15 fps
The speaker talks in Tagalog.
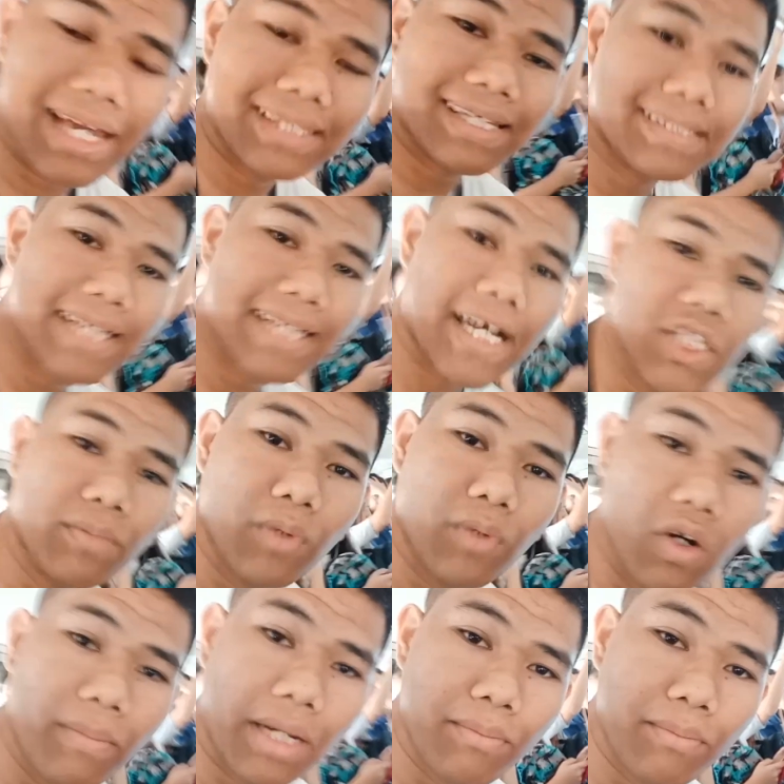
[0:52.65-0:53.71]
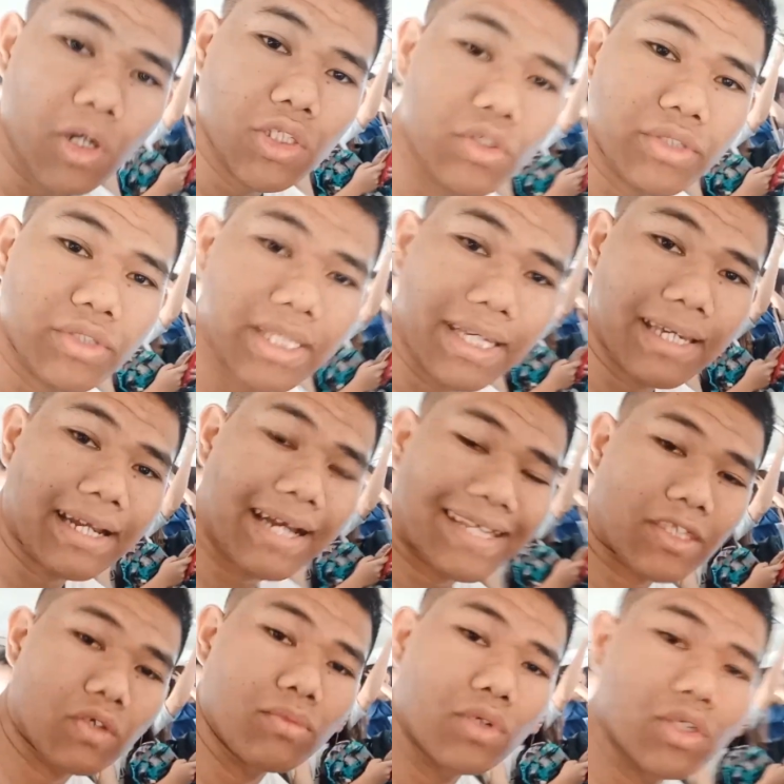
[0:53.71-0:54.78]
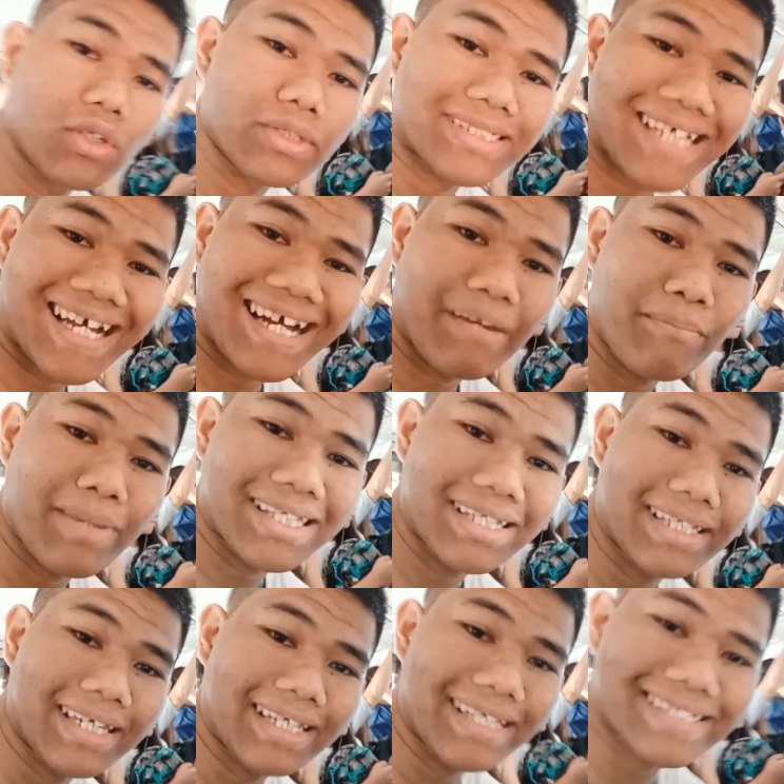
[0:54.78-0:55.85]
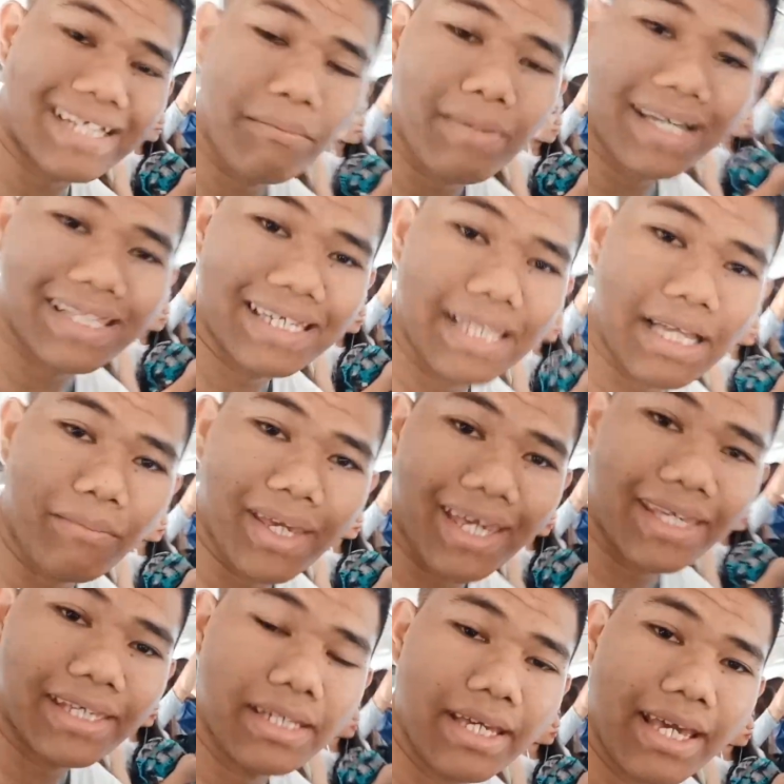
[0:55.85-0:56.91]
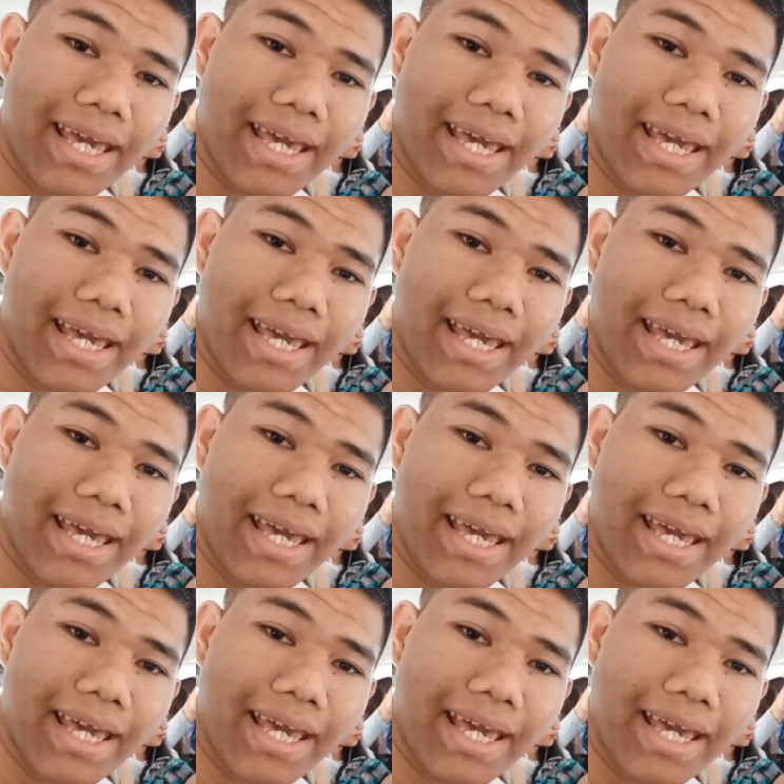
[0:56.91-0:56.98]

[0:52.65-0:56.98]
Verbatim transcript: mga interesado po mag-volunteer at tumulong sa paglilinis sa Manila Bay,